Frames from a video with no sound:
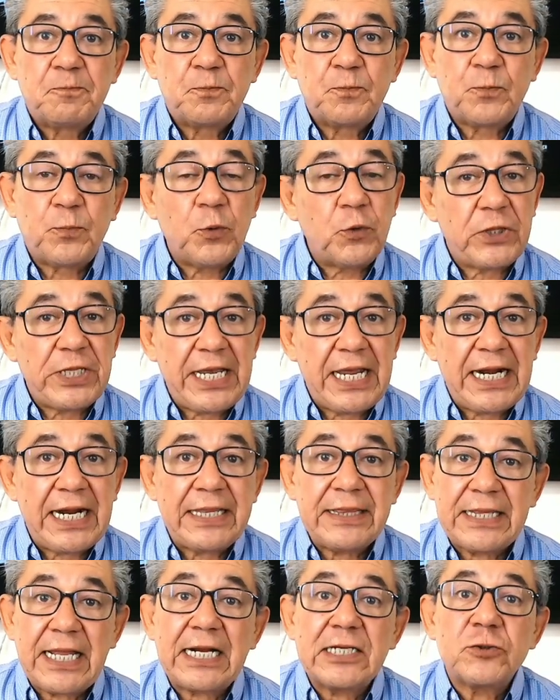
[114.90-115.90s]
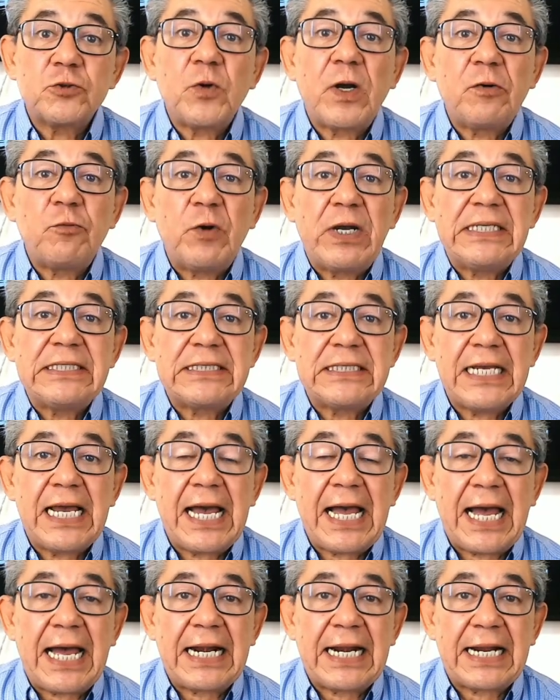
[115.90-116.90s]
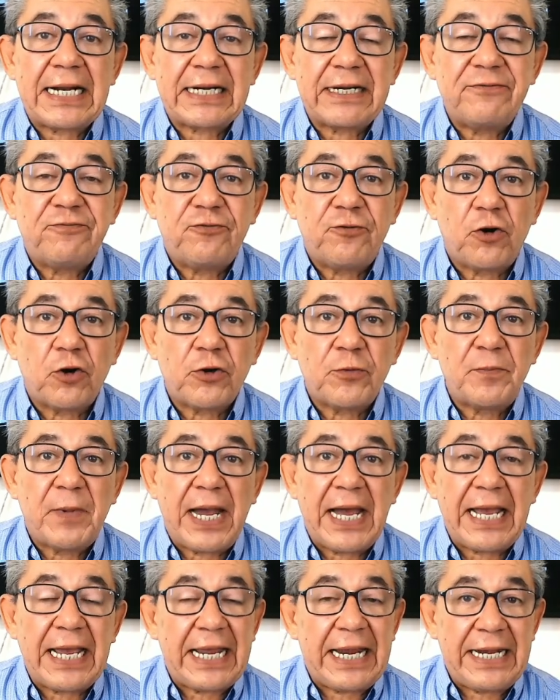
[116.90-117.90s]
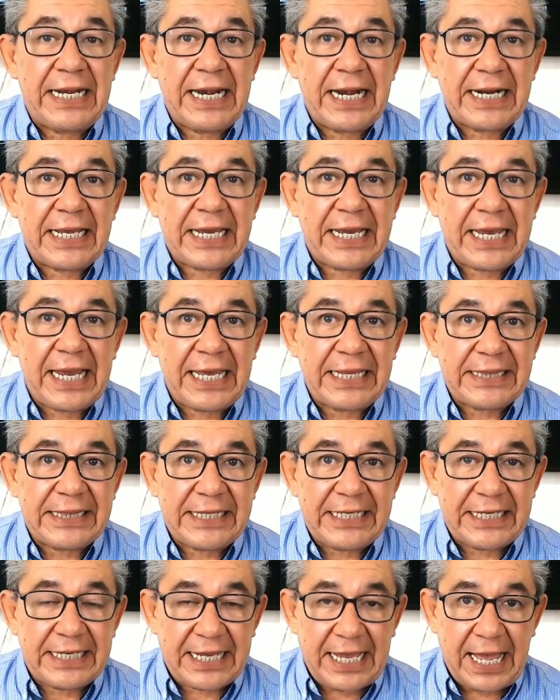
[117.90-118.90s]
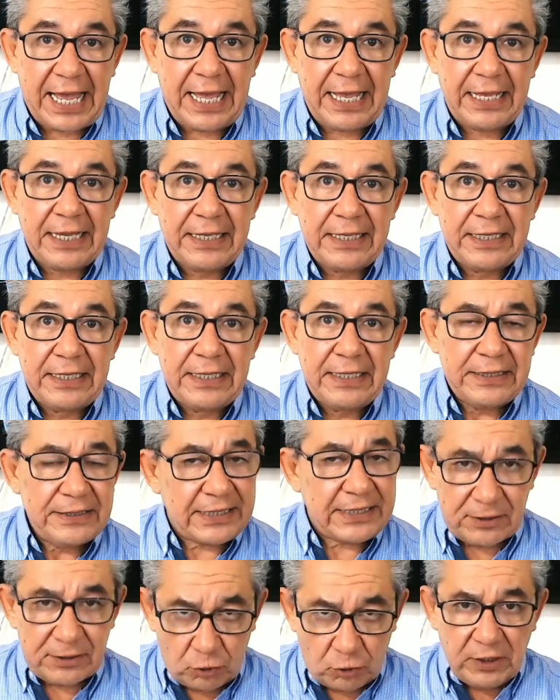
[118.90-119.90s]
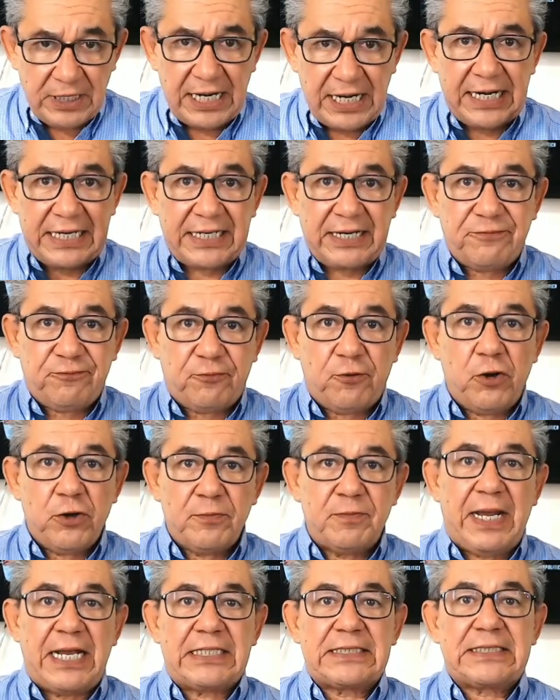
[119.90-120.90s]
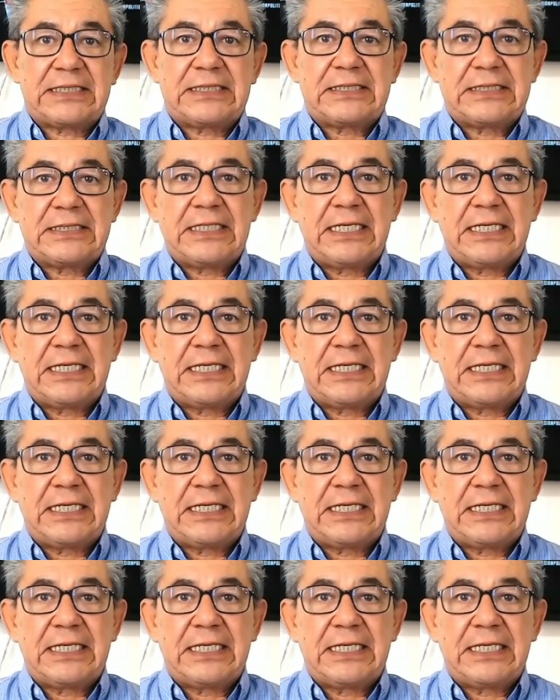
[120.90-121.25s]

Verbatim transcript: pudieran dar su anuencia a la reforma energética y a todas las reformas